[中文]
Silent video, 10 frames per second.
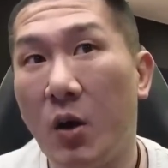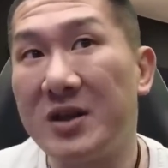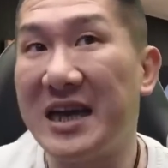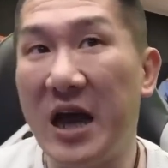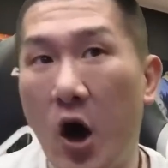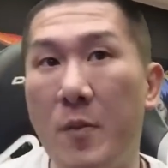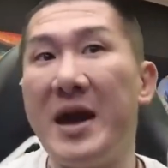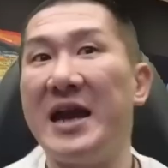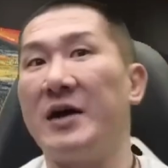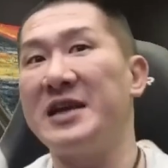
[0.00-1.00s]
我站在后
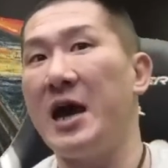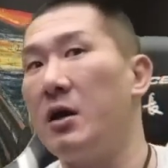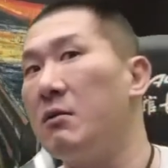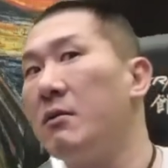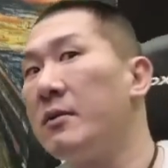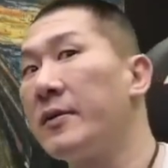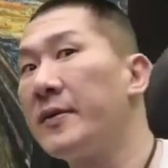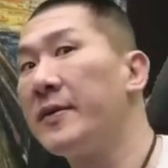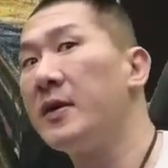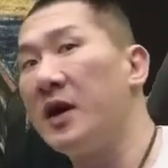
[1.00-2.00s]
面，然后这样
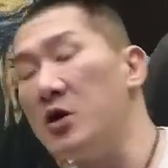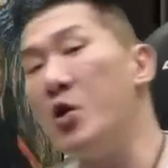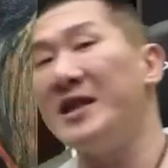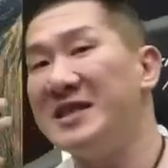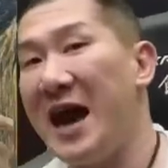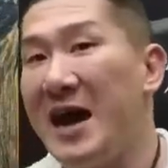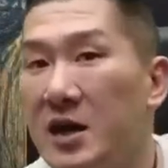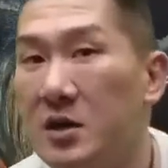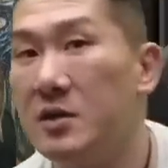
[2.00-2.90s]
很远，这样。